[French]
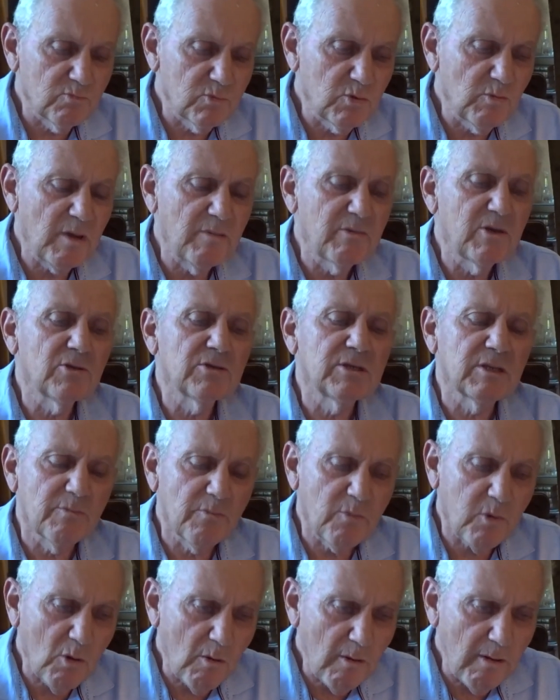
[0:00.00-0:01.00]
de Babylone
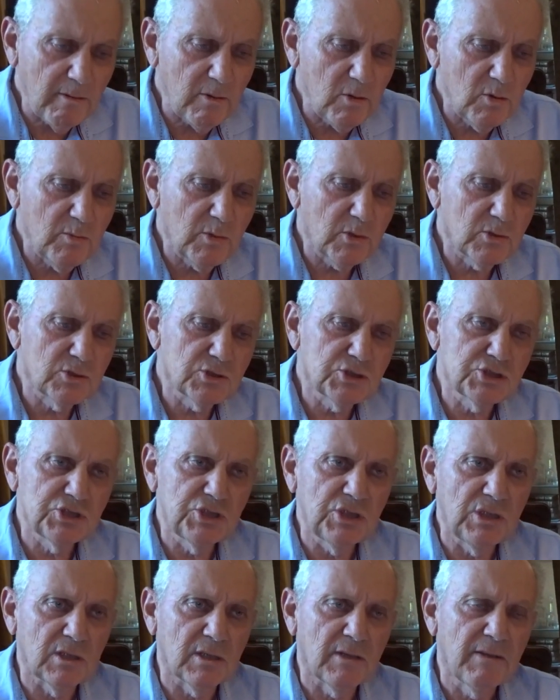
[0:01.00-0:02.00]
et probablement de
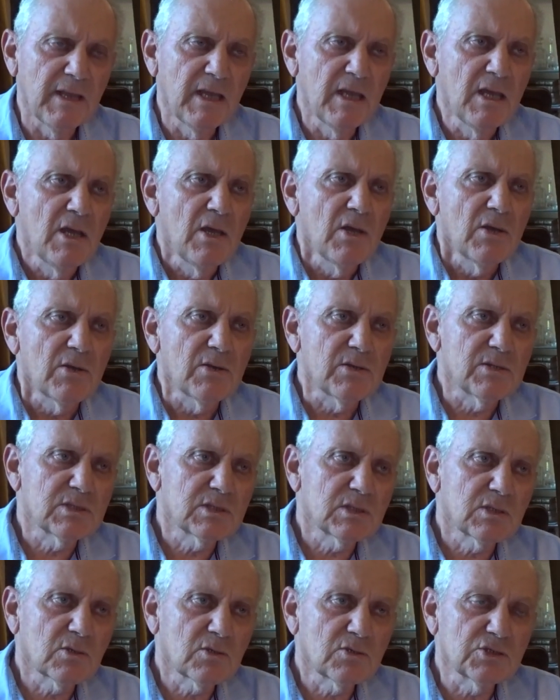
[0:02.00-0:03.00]
Chine, euh,
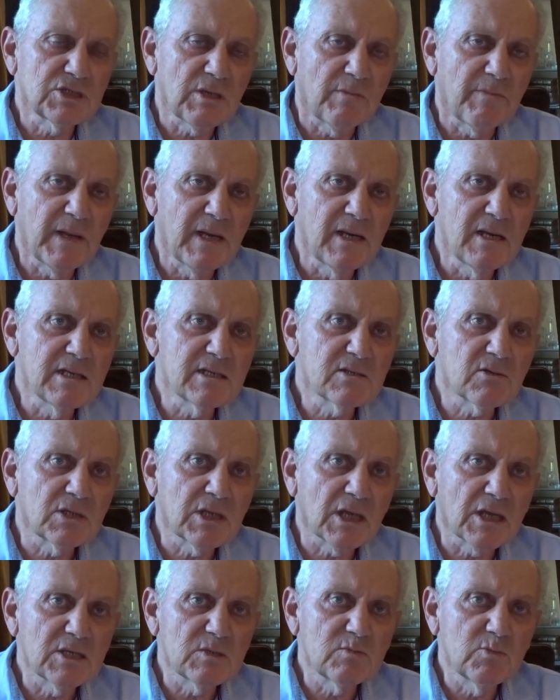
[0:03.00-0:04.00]
ce que j'appelle
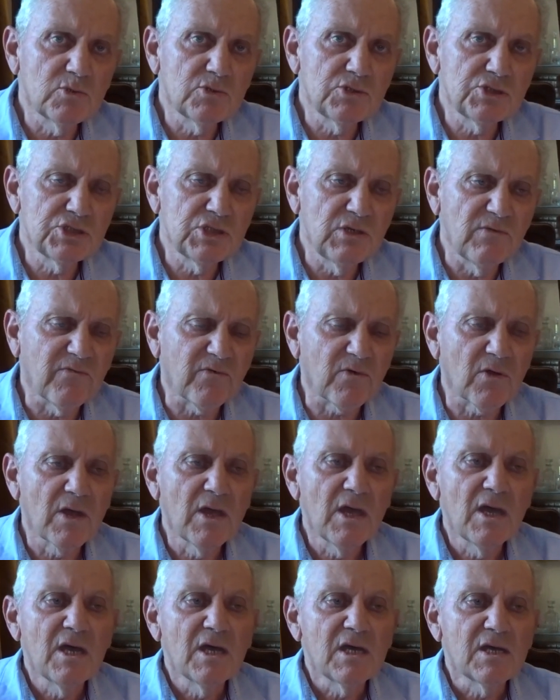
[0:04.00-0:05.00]
l'ésotérisme du
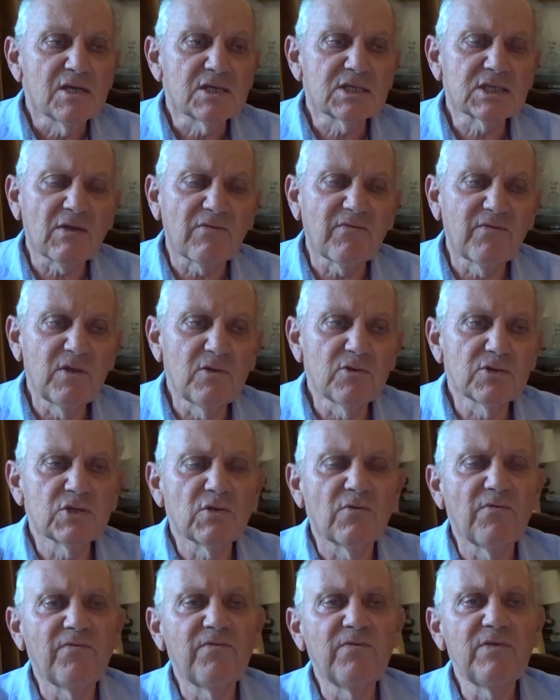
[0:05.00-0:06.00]
chiffre, sa
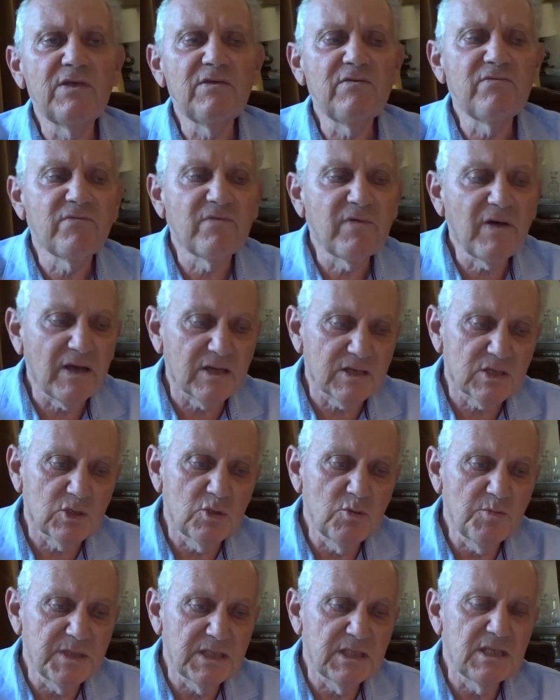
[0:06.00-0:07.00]
philosophie va
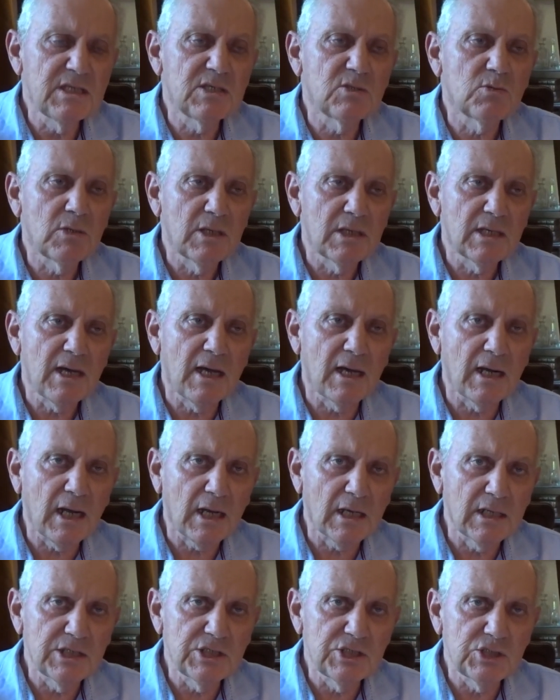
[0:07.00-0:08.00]
substituer à
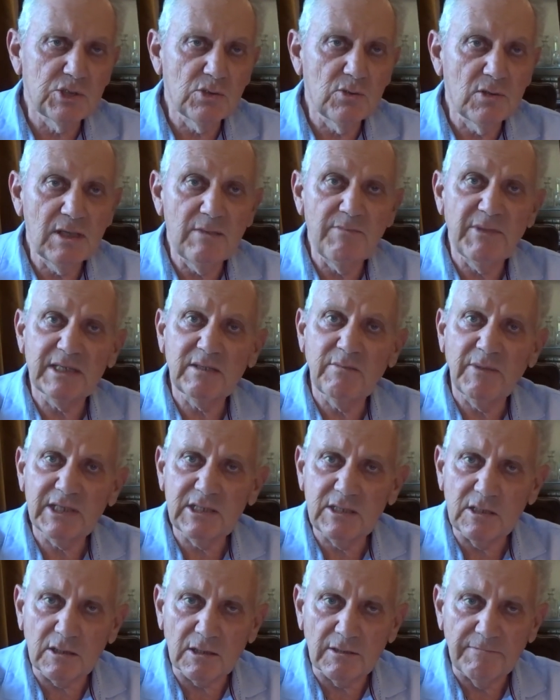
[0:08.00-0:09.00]
la religion les
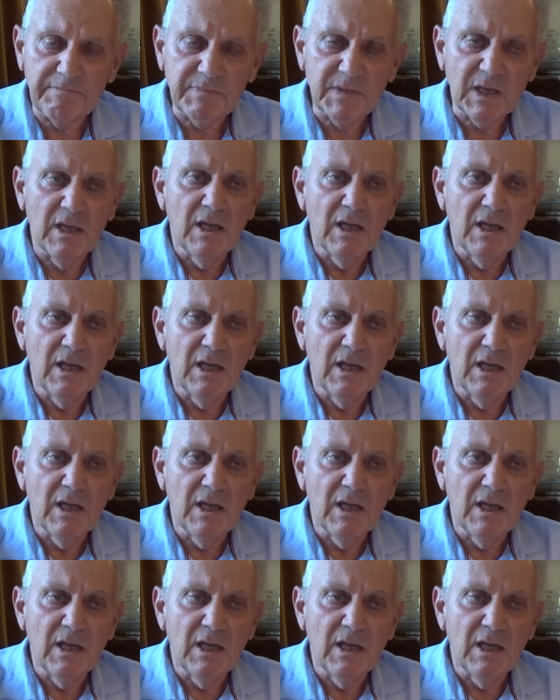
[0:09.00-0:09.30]
mathématiques.